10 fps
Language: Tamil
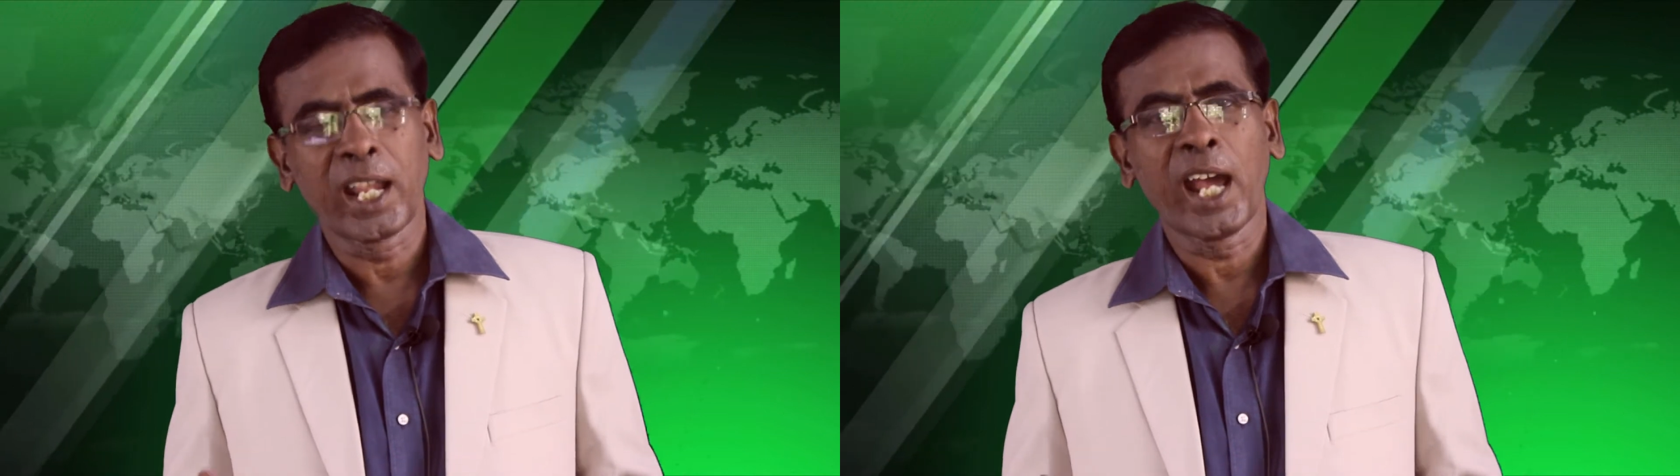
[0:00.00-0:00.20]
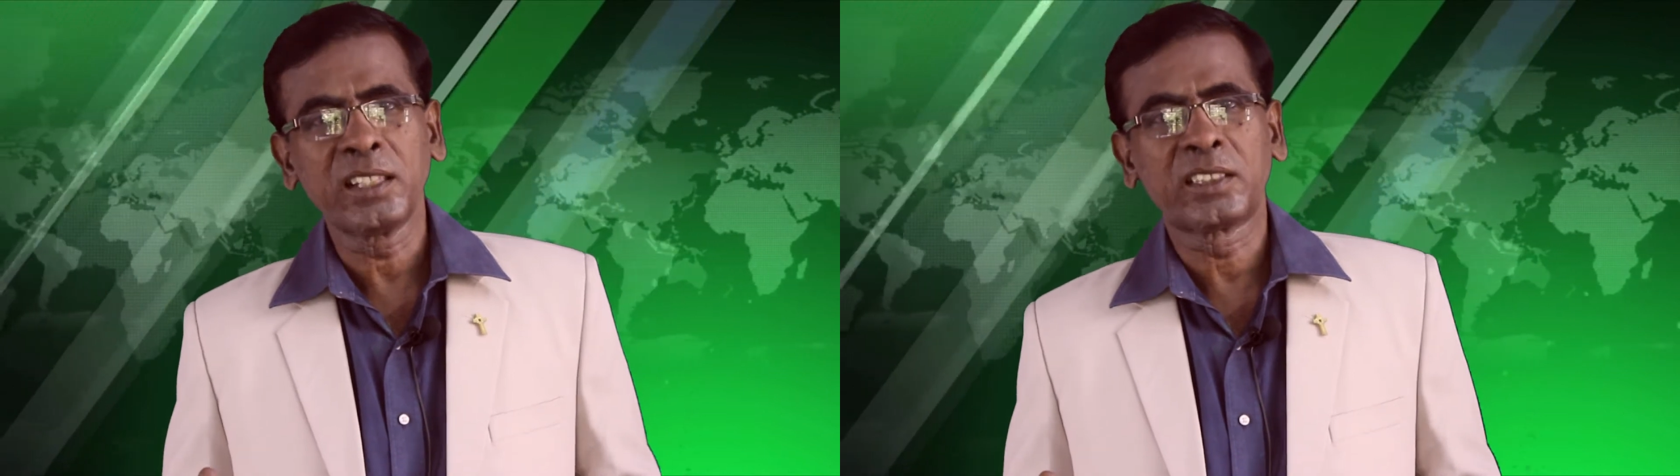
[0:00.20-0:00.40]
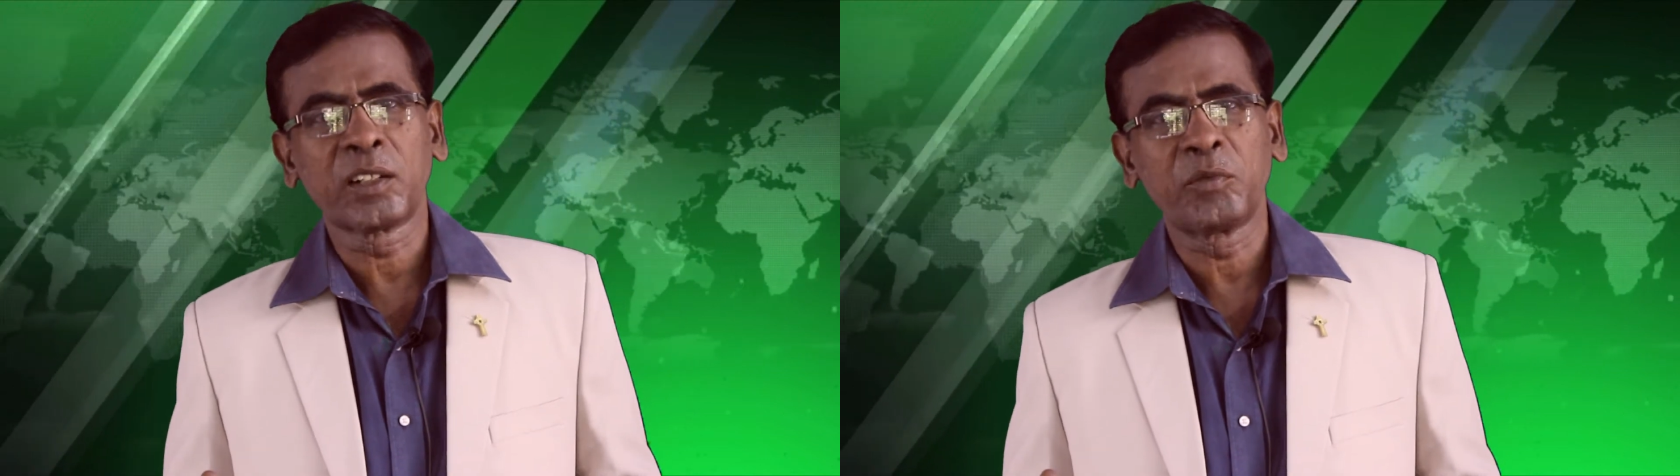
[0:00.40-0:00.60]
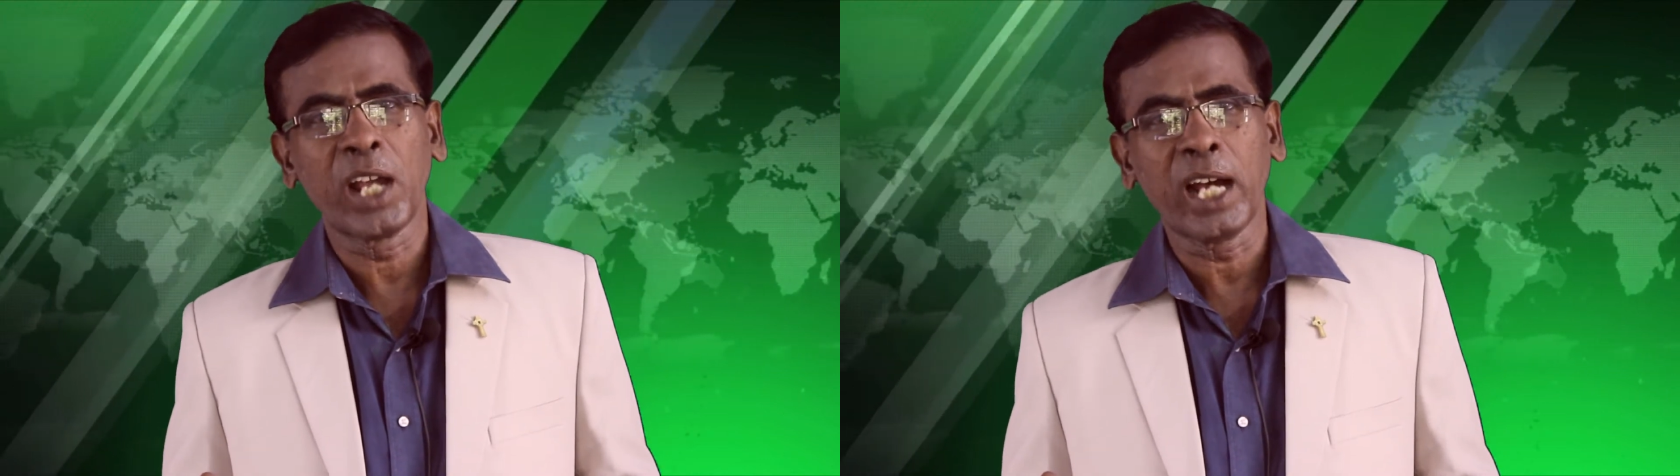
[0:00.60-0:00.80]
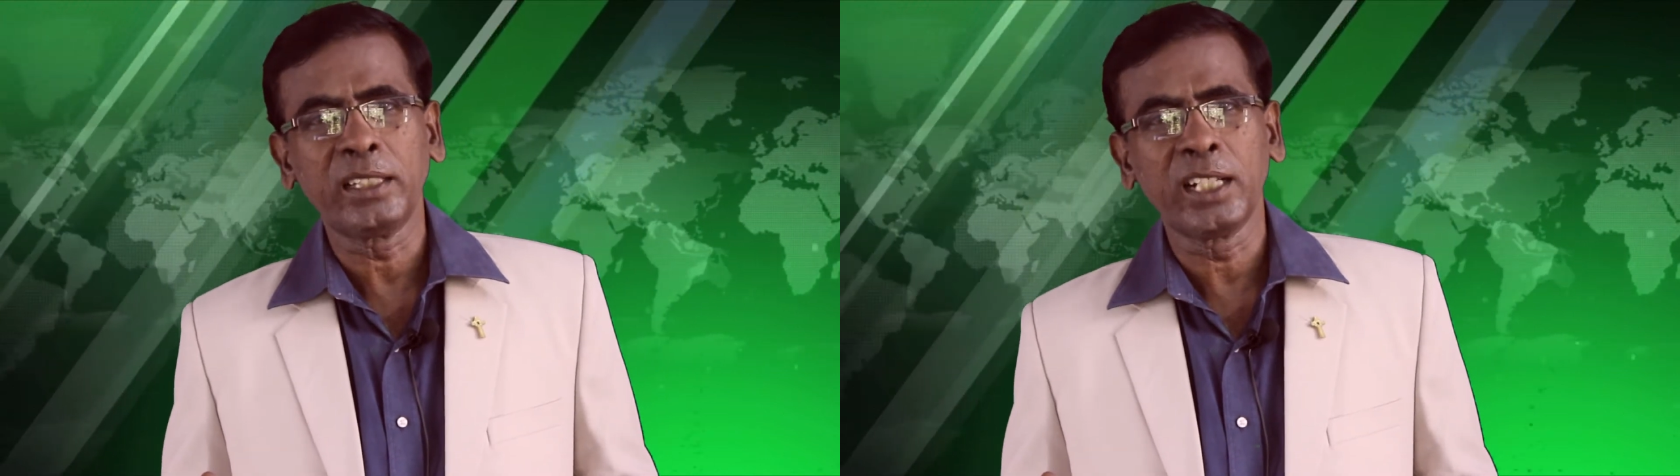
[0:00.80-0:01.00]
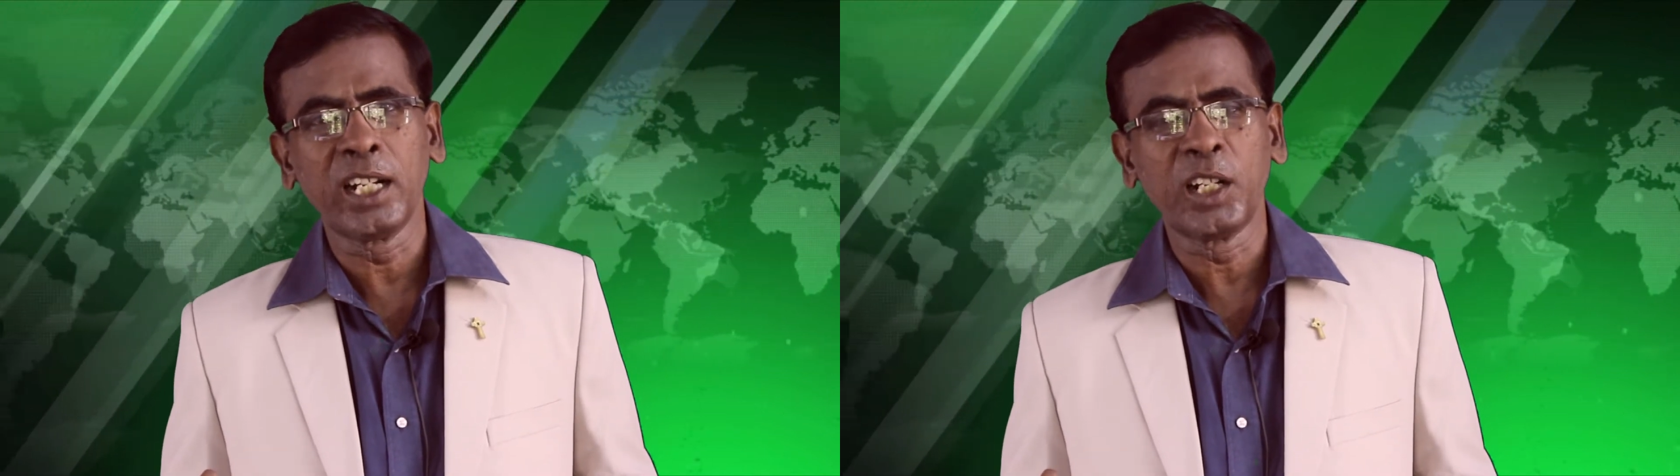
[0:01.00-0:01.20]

கேன்சர் வியாதிகள்